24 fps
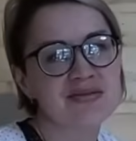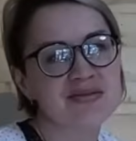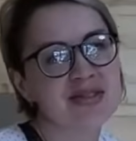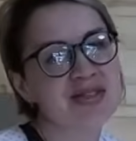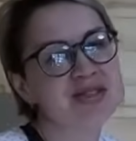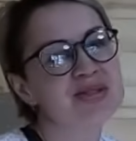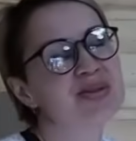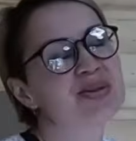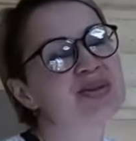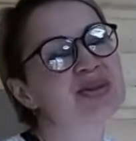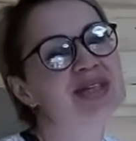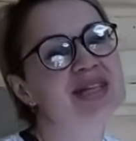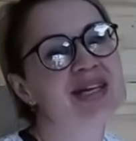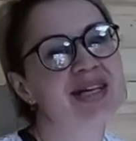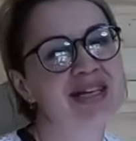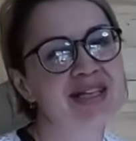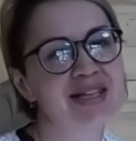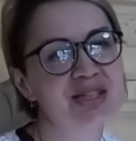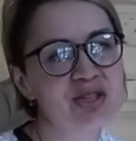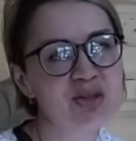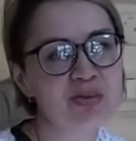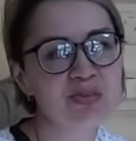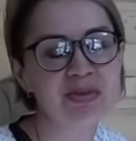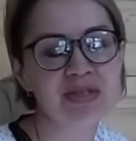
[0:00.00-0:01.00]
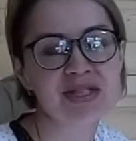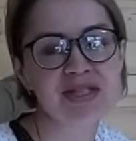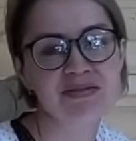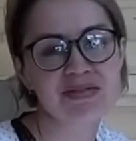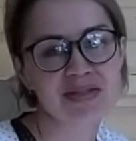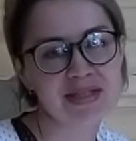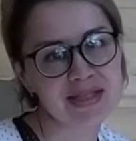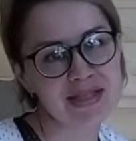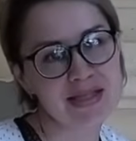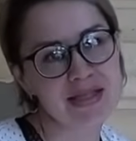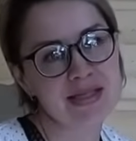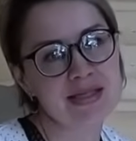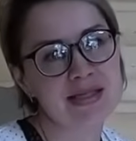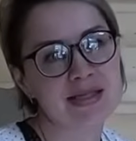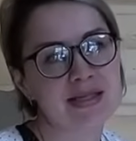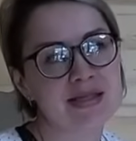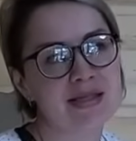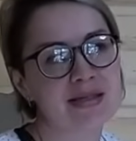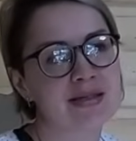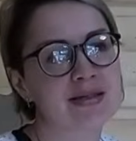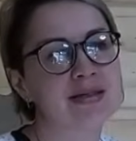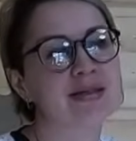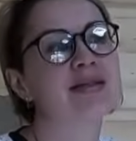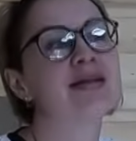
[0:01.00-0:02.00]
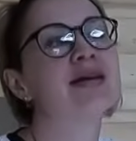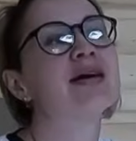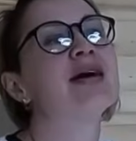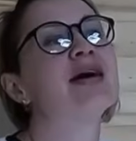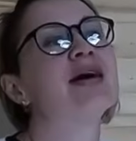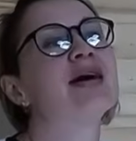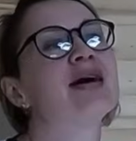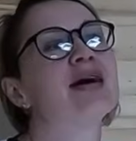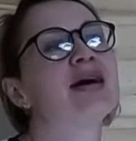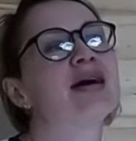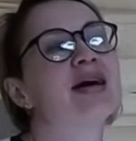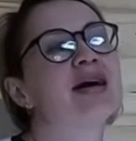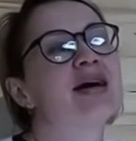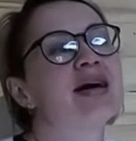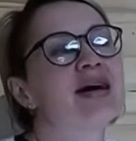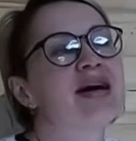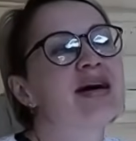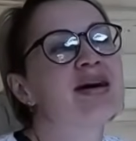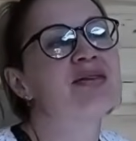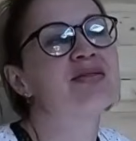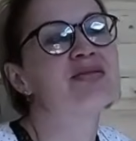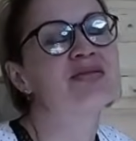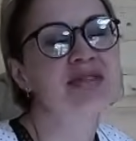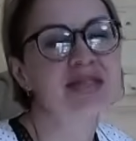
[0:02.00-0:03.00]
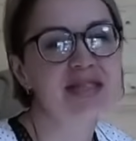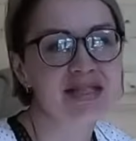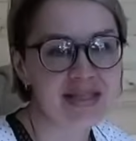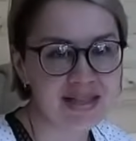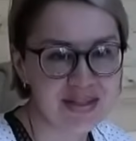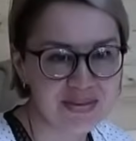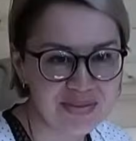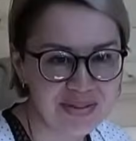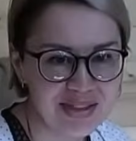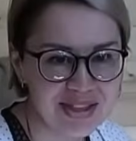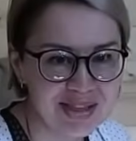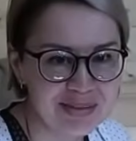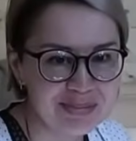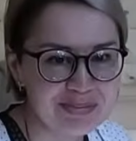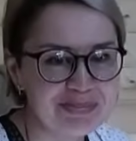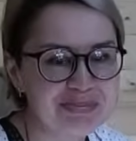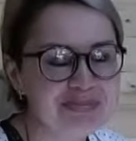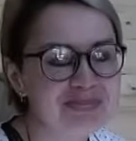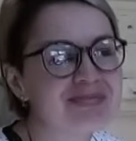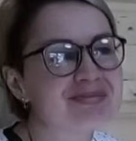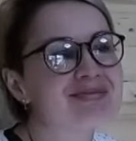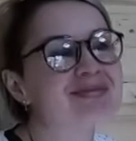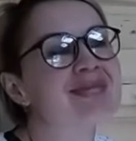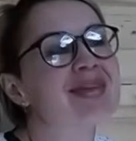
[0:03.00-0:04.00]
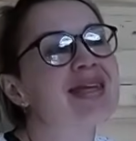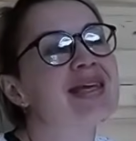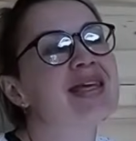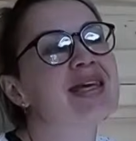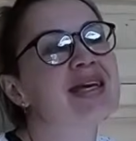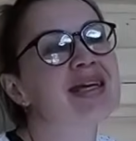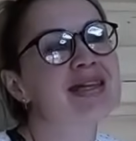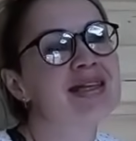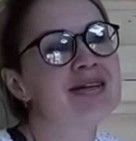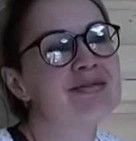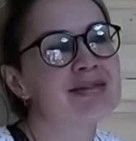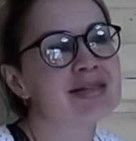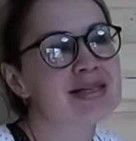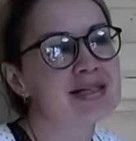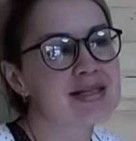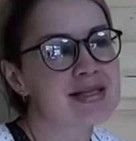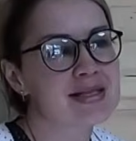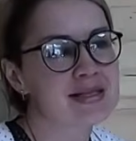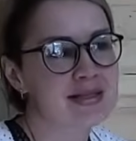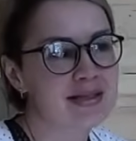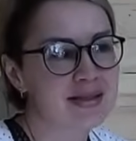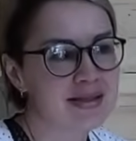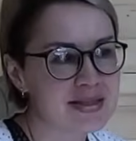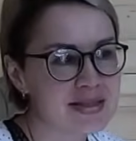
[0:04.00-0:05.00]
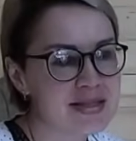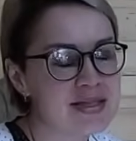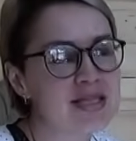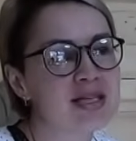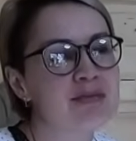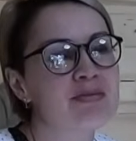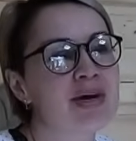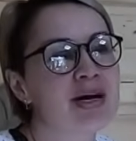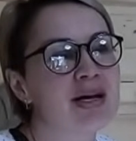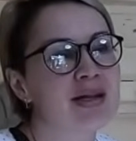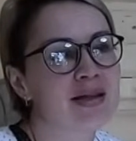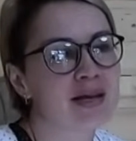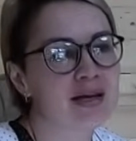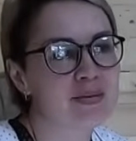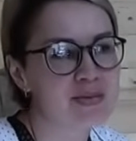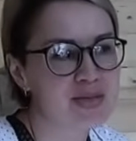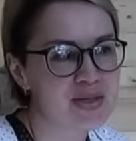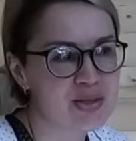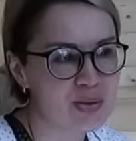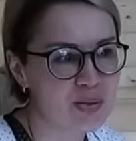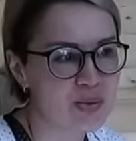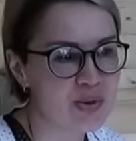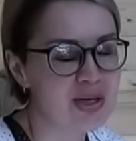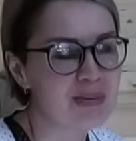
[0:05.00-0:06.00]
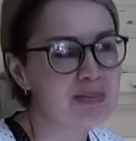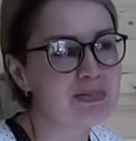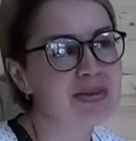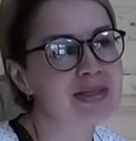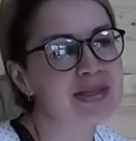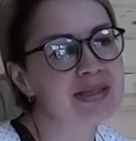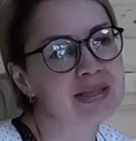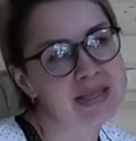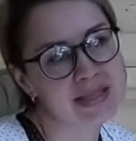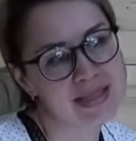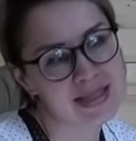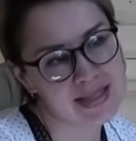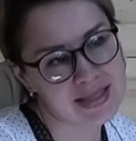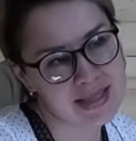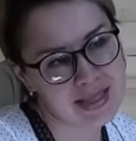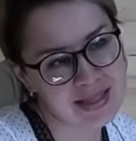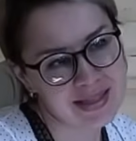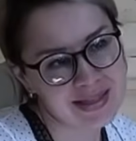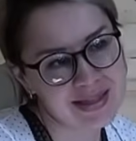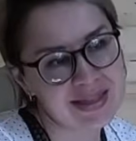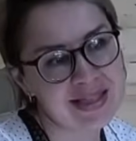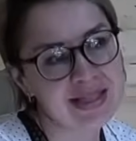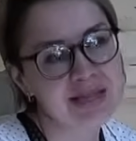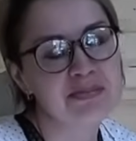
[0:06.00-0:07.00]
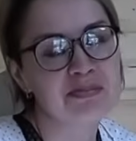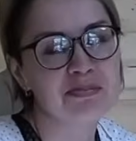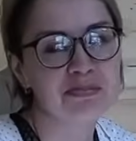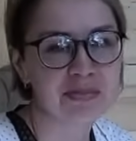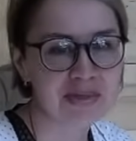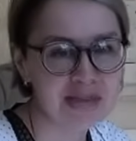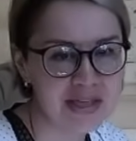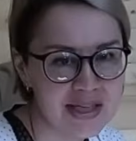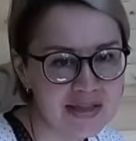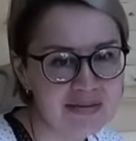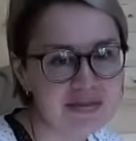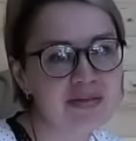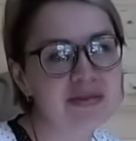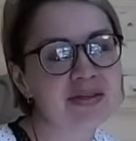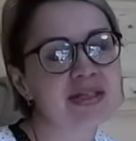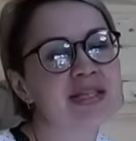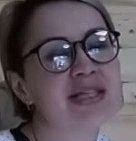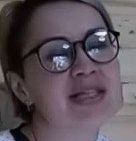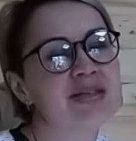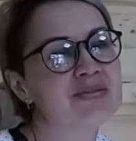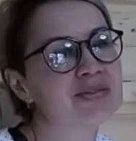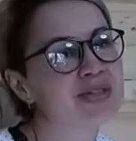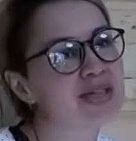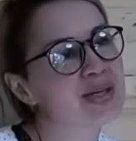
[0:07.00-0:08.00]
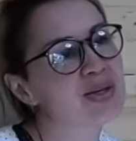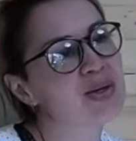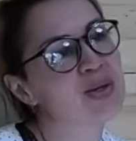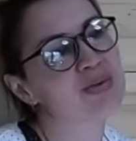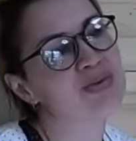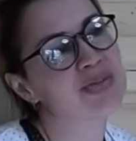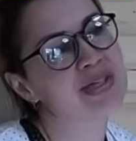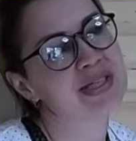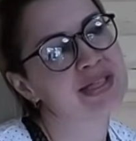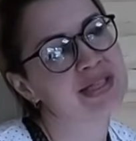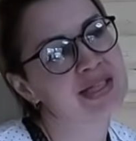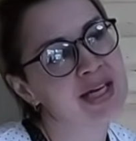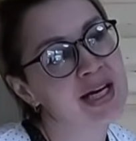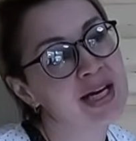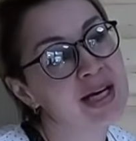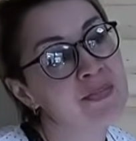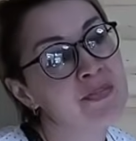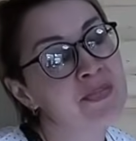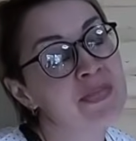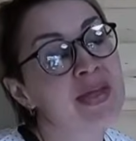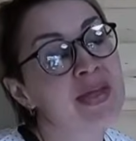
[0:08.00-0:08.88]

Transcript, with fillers: видео я хочу посвятить выставке. Я для вас э, снимала обзор полноценный первого и второго дня.